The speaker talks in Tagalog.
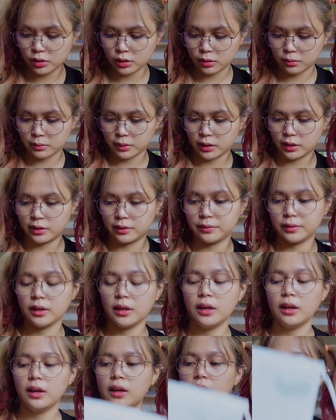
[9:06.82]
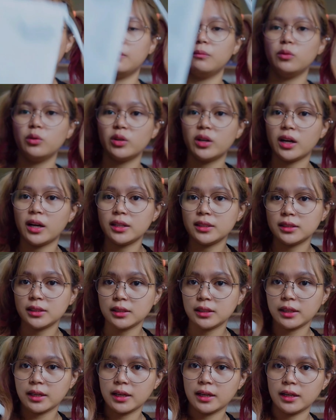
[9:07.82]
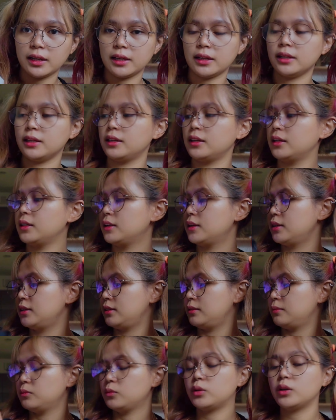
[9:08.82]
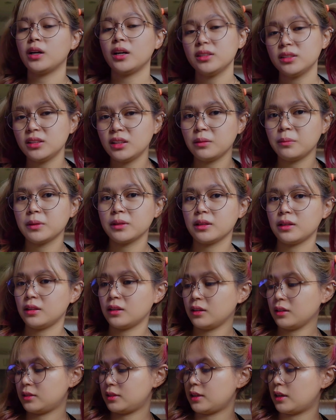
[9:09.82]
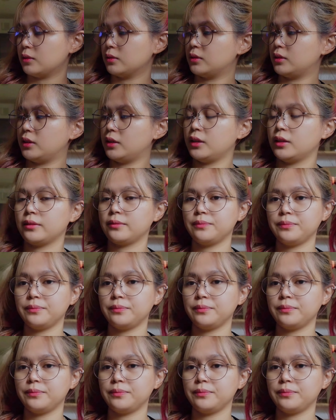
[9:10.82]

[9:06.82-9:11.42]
naman, ang mura kasi niya. Mura kasi naman talaga sa outlet.